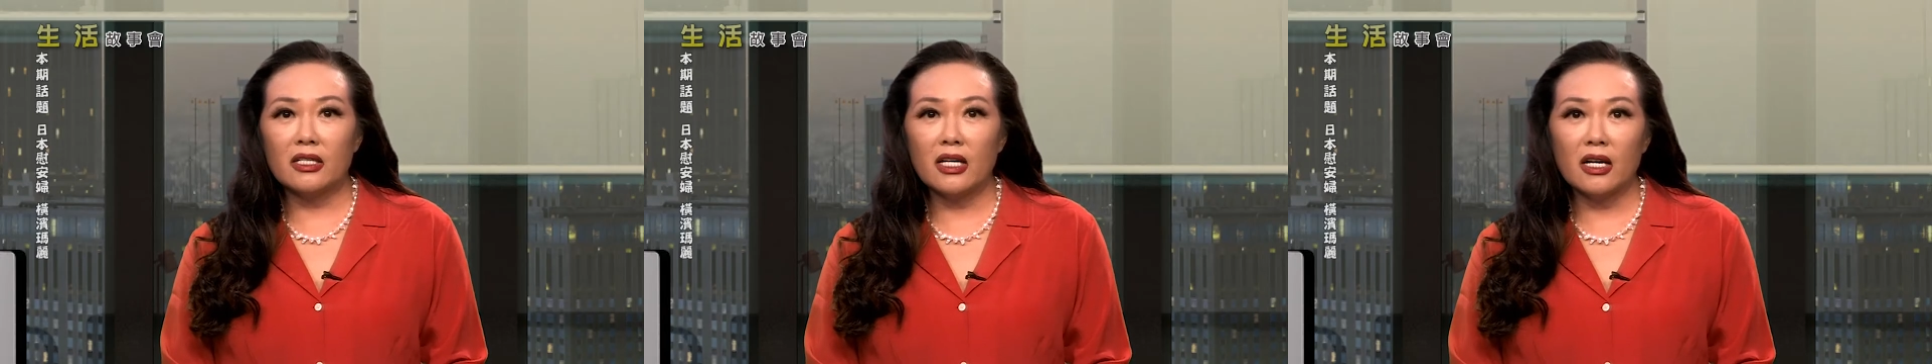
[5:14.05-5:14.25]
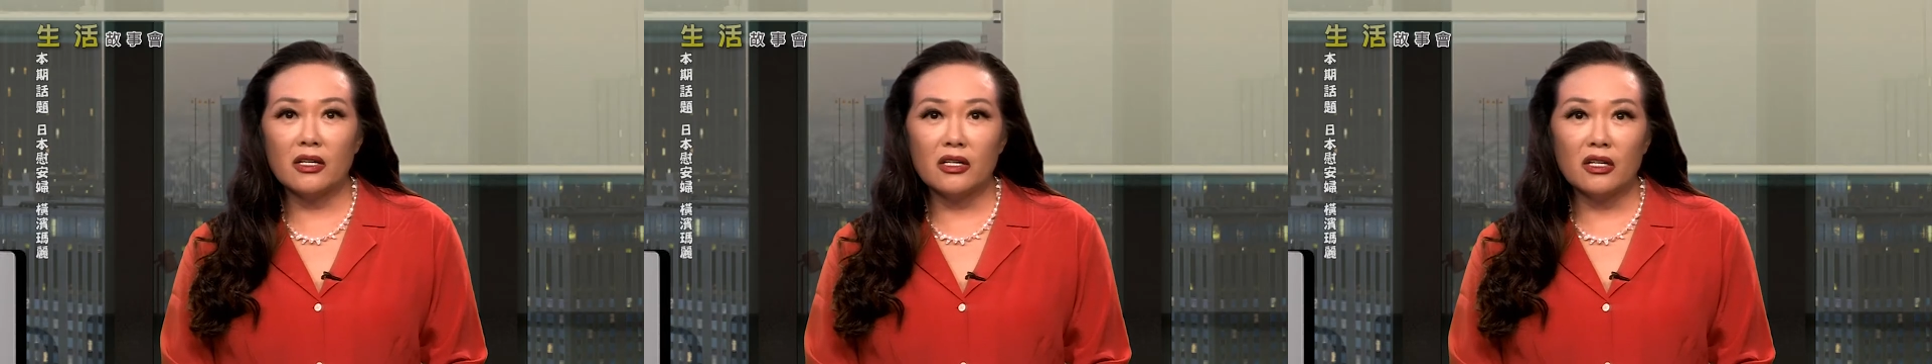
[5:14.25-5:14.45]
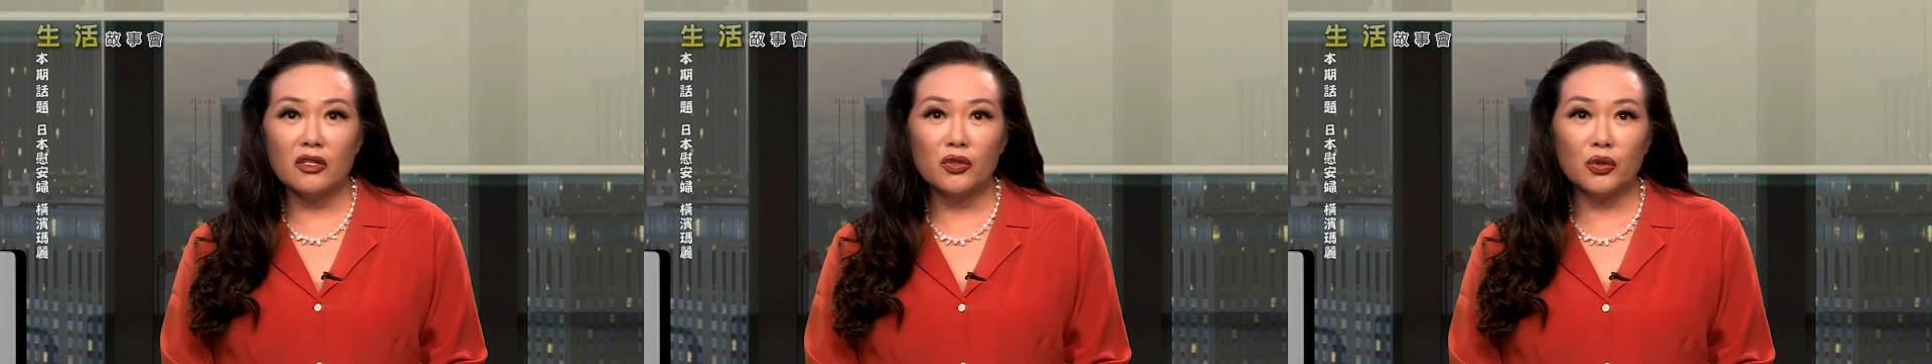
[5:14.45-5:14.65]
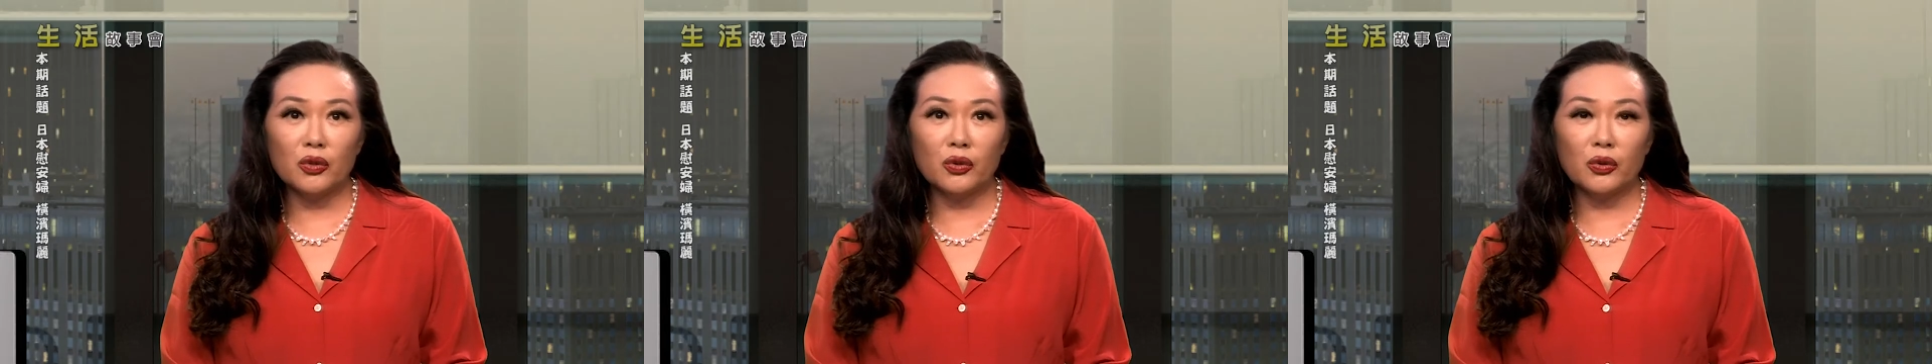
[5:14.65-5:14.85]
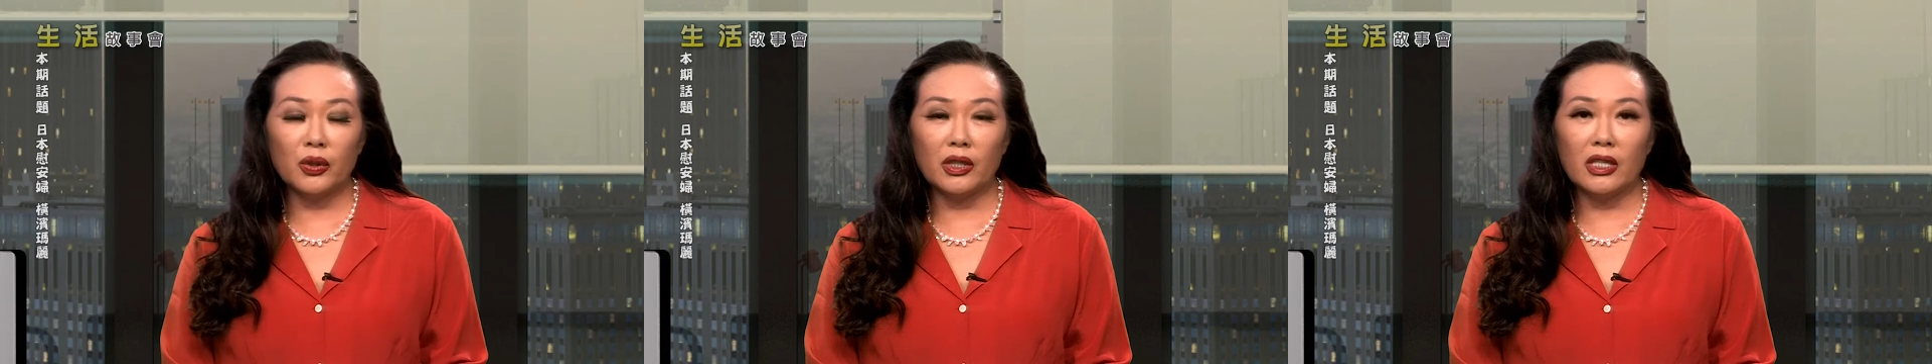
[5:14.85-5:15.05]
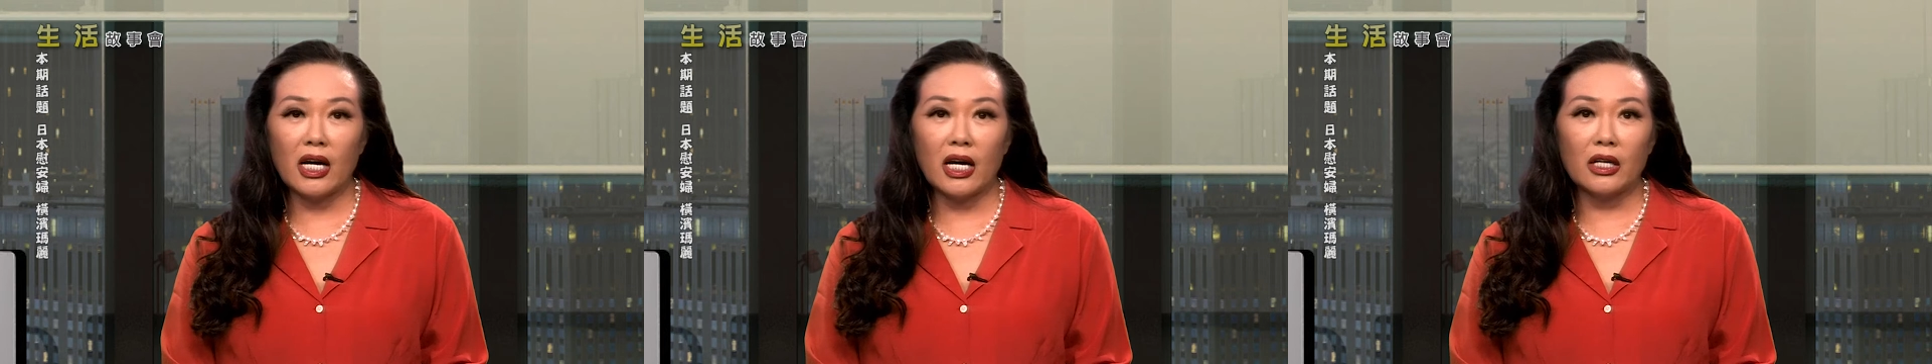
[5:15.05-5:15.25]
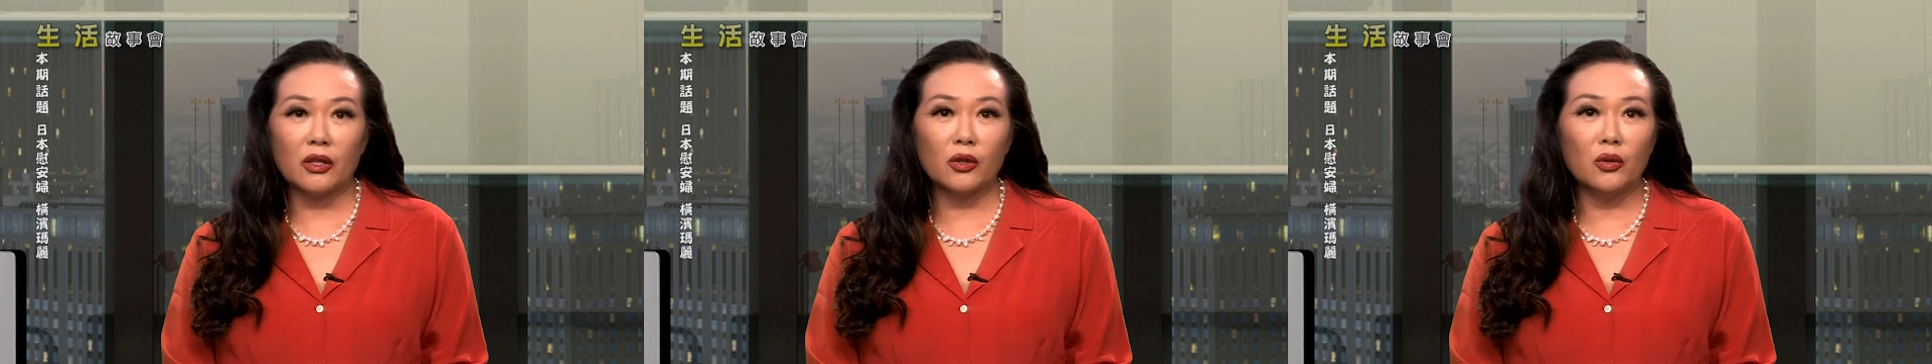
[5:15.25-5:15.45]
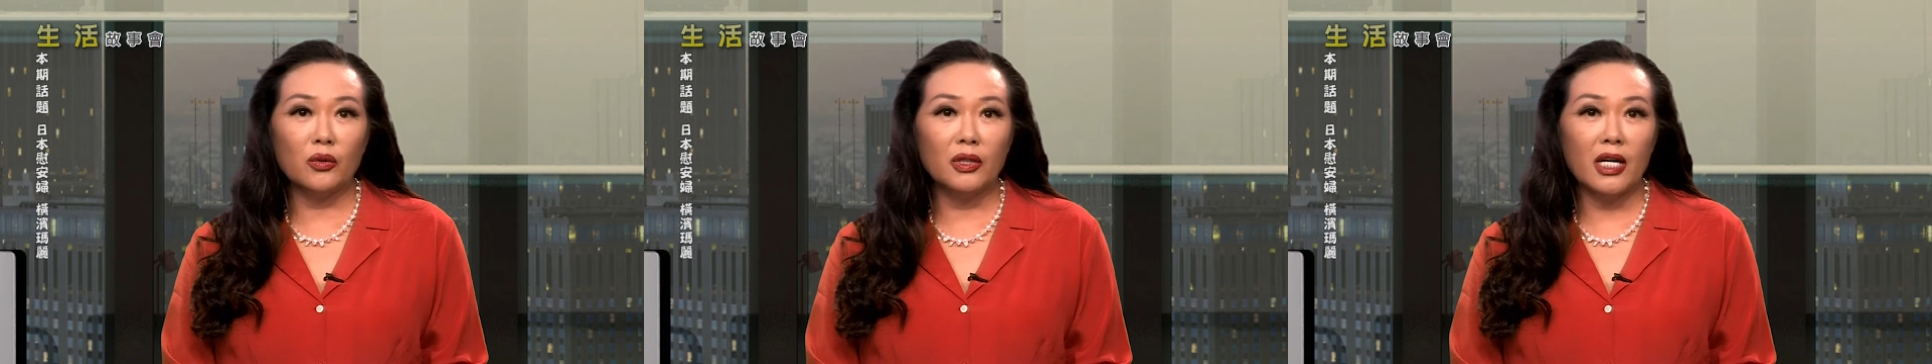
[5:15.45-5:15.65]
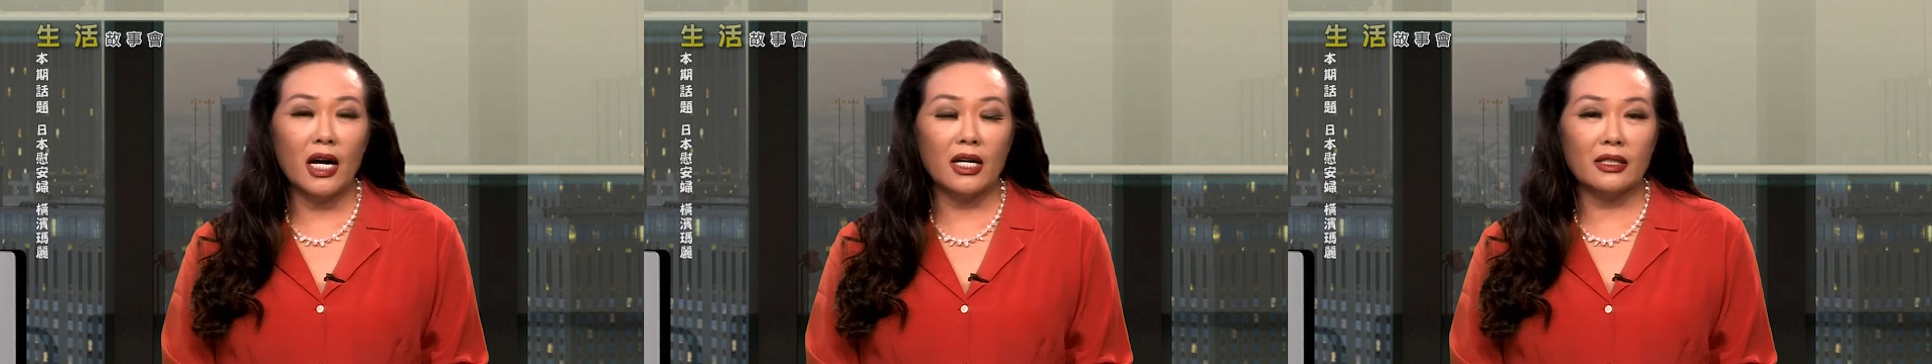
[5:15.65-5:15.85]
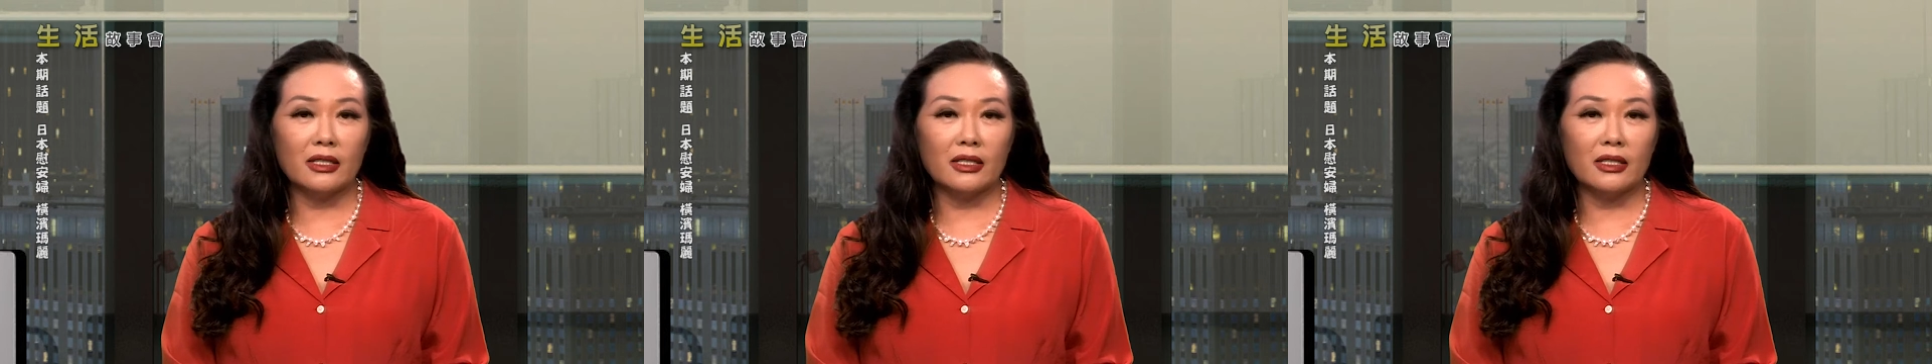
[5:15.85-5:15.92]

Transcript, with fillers: 战争中对待东亚